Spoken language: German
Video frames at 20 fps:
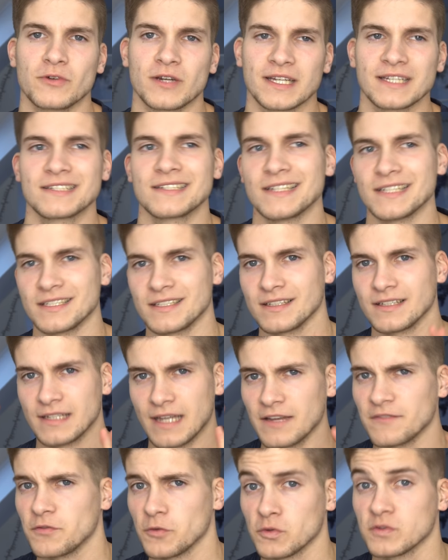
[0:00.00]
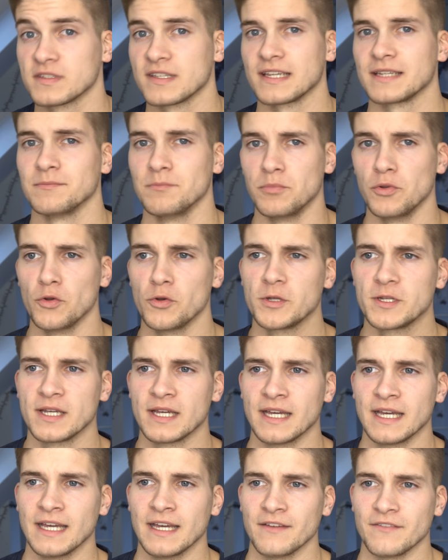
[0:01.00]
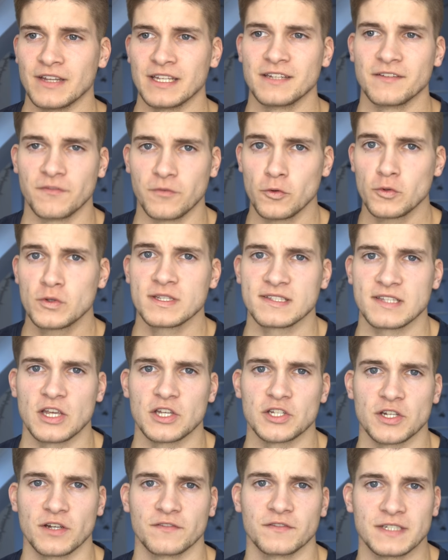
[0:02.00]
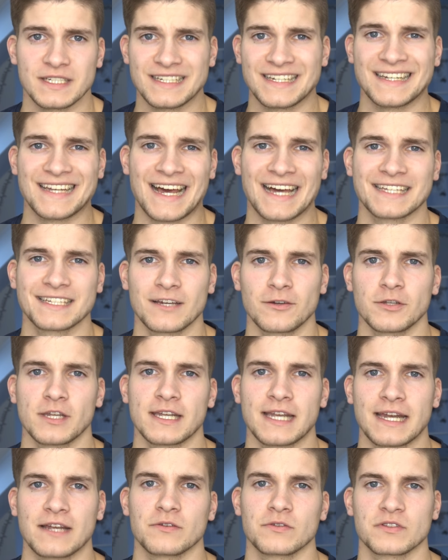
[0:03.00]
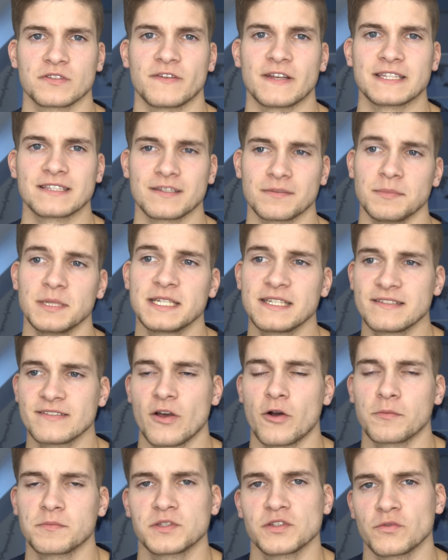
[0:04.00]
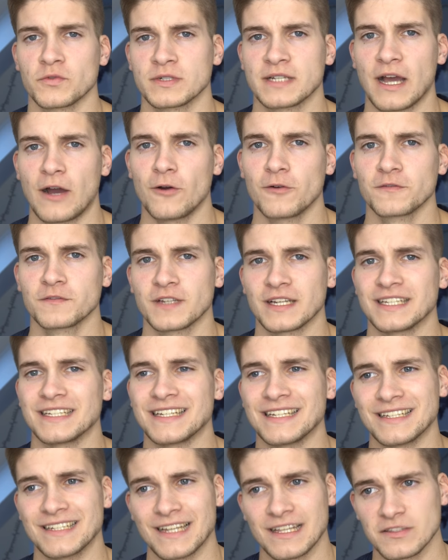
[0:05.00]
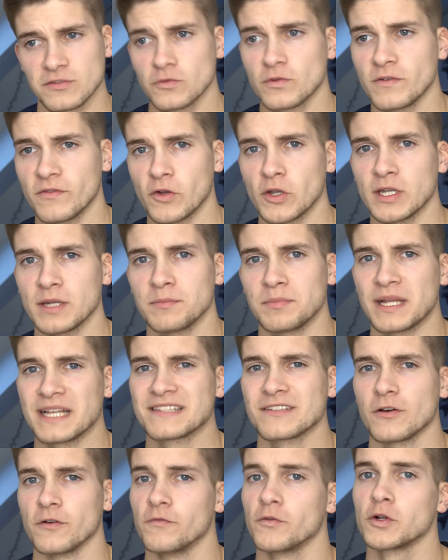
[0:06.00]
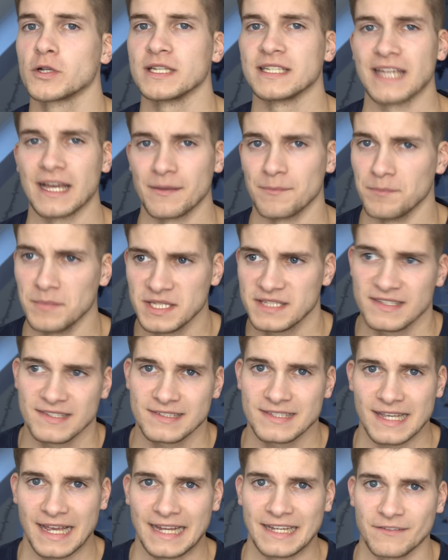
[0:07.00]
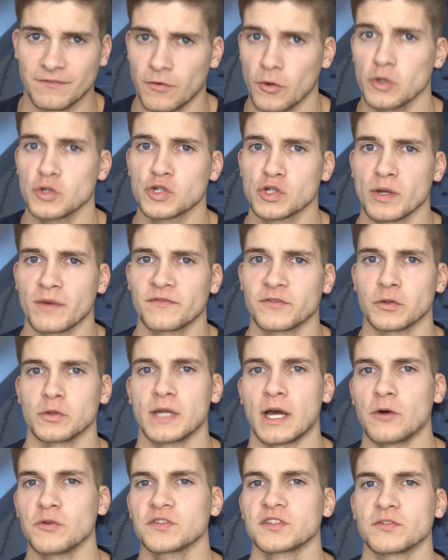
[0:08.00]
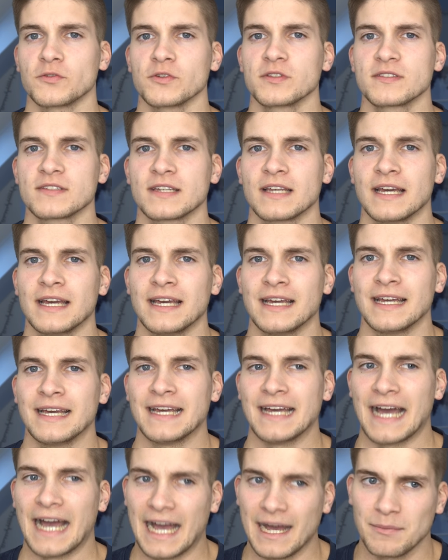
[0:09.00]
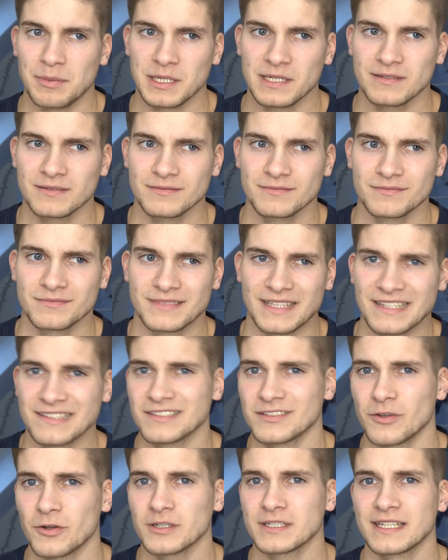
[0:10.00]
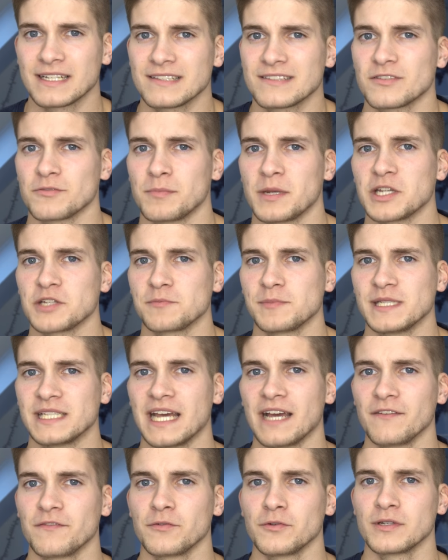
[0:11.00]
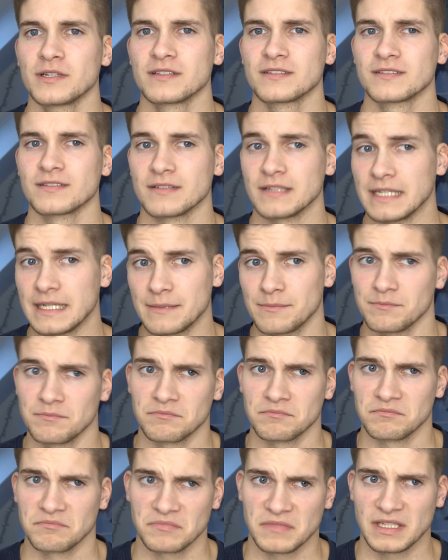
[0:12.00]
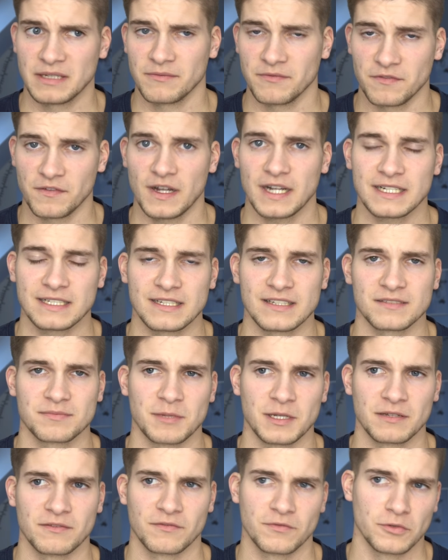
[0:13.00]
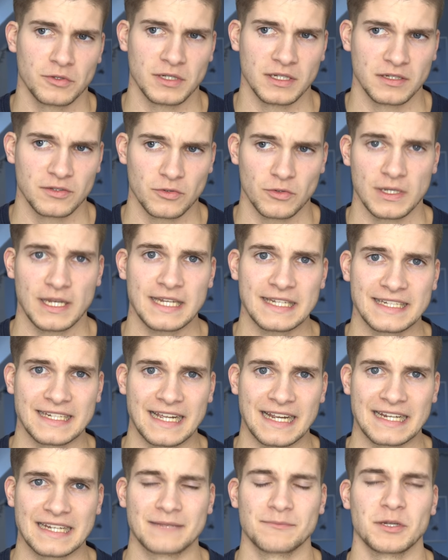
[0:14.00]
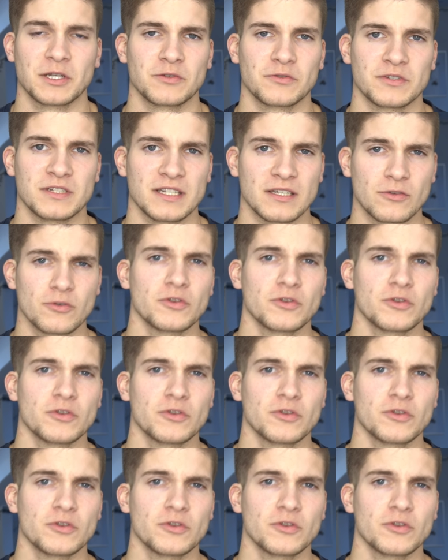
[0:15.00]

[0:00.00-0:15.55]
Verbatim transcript: nur richtig, in Anführungszeichen, blöd, wenn die Fluggesellschaft, die den A321 mit dieser Option kauft, dann den dazugewonnenen Platz auch wirklich mit Sitzreihen vollstopft und ausnutzt. Aber das sorgt dann zum Beispiel dafür, dass neben dem Fakt, dass man für den Toilettengang immer durch die